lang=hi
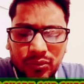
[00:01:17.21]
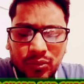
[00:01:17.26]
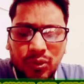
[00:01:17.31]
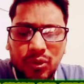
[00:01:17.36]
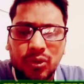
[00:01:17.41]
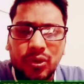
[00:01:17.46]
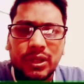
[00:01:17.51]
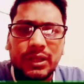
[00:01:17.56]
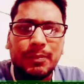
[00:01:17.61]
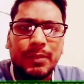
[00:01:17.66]
उन
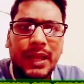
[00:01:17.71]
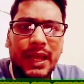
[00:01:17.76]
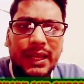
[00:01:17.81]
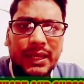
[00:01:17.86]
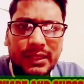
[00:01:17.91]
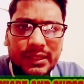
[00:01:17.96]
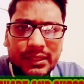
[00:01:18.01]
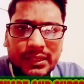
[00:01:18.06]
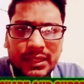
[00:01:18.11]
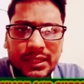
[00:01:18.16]
लोगों की
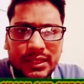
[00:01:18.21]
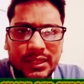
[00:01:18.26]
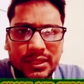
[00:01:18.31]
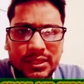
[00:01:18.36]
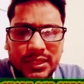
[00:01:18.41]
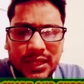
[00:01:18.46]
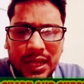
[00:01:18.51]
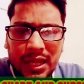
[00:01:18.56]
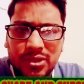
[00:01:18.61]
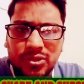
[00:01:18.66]
प्लानिंग ये है
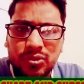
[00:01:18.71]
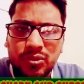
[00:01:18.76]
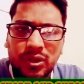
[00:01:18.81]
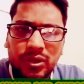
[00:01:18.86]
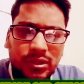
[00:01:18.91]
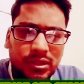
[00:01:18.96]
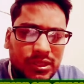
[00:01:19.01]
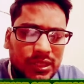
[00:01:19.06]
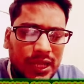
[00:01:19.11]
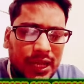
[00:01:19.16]
कि चार
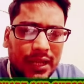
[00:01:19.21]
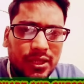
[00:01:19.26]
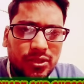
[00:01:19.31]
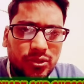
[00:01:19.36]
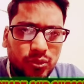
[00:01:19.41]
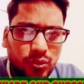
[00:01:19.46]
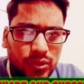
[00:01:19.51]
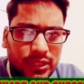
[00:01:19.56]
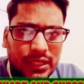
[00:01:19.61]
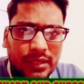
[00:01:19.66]
जून चार
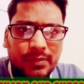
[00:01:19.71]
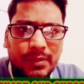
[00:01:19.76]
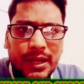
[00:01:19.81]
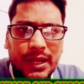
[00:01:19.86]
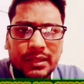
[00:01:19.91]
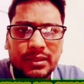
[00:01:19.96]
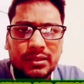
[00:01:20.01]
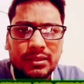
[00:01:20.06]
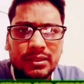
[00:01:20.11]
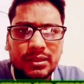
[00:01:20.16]
जून के
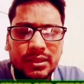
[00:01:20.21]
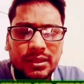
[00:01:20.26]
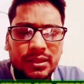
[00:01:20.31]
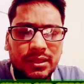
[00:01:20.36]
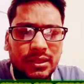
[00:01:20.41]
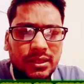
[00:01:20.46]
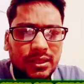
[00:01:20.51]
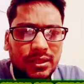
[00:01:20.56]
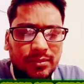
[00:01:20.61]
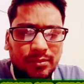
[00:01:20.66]
बाद
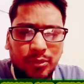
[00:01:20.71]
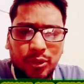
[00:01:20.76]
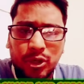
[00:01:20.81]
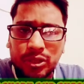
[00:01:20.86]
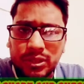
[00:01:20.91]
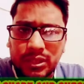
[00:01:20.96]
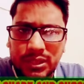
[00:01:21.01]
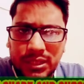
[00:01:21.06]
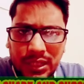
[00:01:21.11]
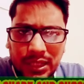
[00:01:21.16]

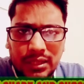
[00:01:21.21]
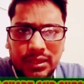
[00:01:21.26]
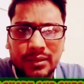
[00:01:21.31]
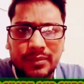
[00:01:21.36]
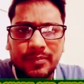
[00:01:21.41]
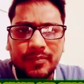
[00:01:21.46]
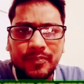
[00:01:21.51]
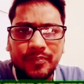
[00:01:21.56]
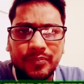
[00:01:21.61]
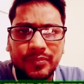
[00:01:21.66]
बहुत
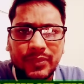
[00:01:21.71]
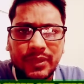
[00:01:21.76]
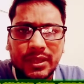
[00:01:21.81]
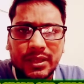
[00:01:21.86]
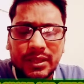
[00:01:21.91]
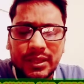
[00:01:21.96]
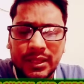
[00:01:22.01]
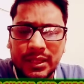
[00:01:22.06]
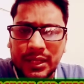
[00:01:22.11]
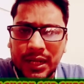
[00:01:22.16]
जल्द
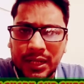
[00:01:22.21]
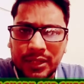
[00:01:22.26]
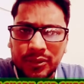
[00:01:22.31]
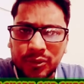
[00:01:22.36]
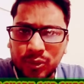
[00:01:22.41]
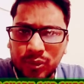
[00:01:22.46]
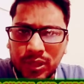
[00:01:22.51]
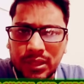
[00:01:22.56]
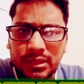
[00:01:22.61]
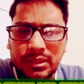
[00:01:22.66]
एक
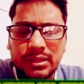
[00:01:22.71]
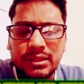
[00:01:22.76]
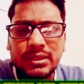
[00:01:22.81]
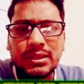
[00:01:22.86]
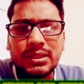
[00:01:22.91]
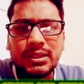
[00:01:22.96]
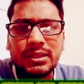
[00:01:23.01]
आंदोलन